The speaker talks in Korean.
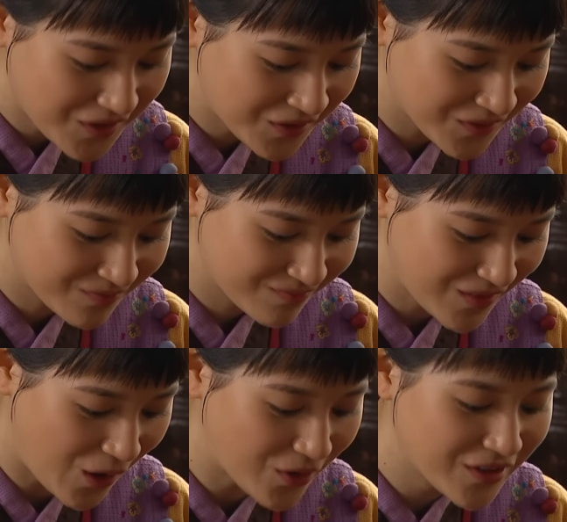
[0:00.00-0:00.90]
소녀,
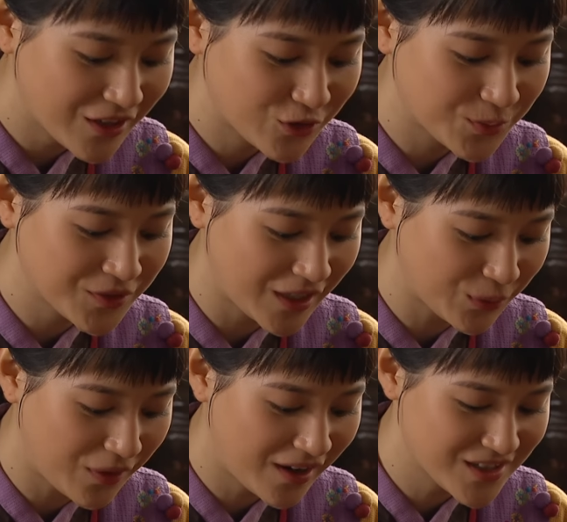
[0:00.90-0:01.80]
어릴 때 두 분
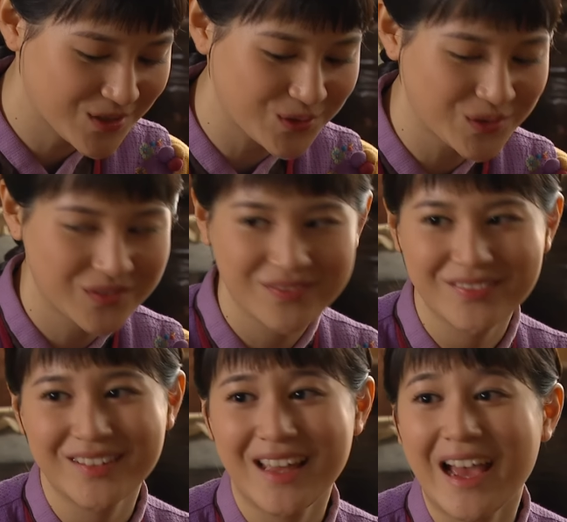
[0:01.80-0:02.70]
다 돌아가시고
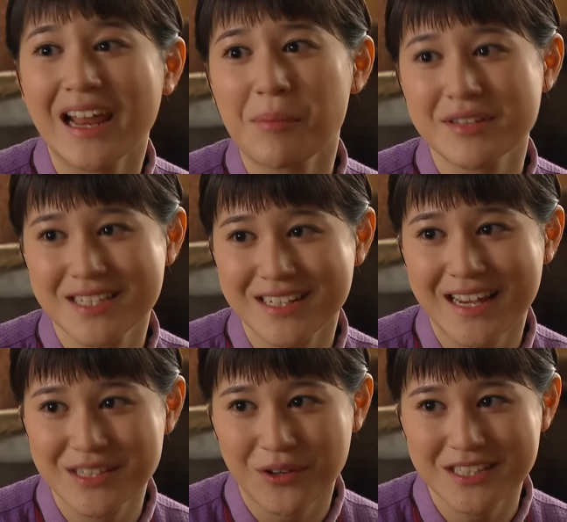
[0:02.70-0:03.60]
할아버지
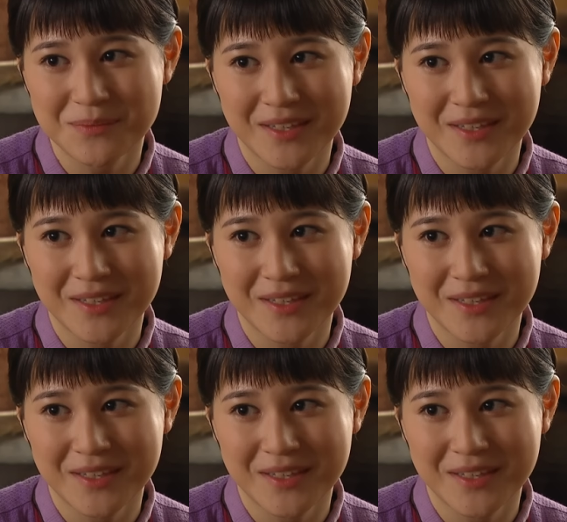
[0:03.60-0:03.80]
슬라에서